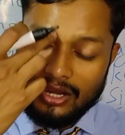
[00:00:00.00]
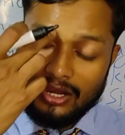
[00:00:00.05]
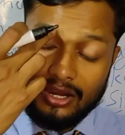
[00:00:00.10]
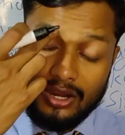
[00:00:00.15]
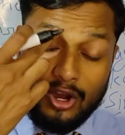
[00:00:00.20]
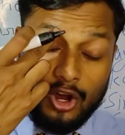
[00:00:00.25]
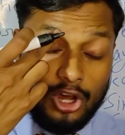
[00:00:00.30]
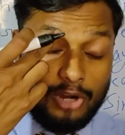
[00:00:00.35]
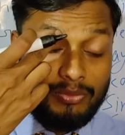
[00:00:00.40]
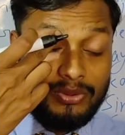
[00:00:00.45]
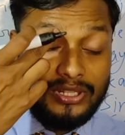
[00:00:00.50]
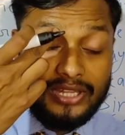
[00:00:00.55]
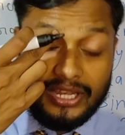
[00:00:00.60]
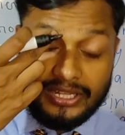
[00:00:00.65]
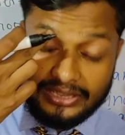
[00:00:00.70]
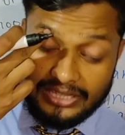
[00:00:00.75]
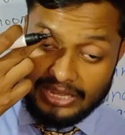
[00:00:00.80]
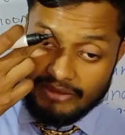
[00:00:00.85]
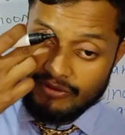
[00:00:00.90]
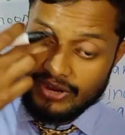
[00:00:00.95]
और भी
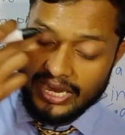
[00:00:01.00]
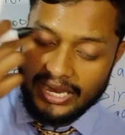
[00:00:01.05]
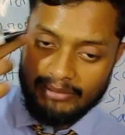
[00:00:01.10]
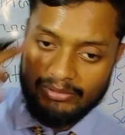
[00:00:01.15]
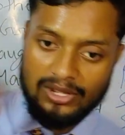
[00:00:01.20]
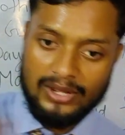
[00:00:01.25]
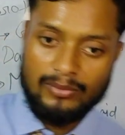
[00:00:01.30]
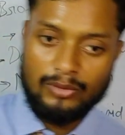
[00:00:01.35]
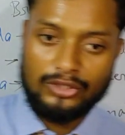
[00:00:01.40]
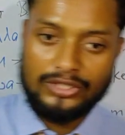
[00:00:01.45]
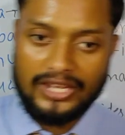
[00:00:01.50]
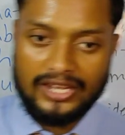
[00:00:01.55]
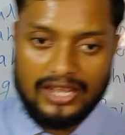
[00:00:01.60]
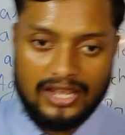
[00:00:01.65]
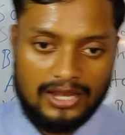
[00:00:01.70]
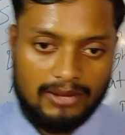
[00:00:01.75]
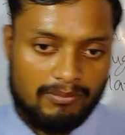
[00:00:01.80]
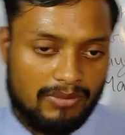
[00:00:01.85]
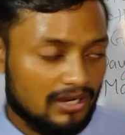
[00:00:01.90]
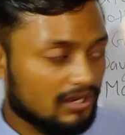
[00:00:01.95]
देखते हैं वकैबले हम लोग
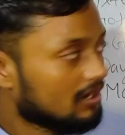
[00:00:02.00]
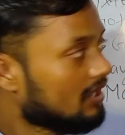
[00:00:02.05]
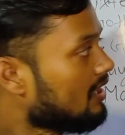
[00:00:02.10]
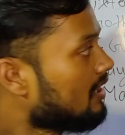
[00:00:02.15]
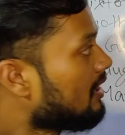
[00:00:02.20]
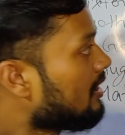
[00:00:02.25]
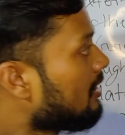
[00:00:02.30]
देखेंगे बट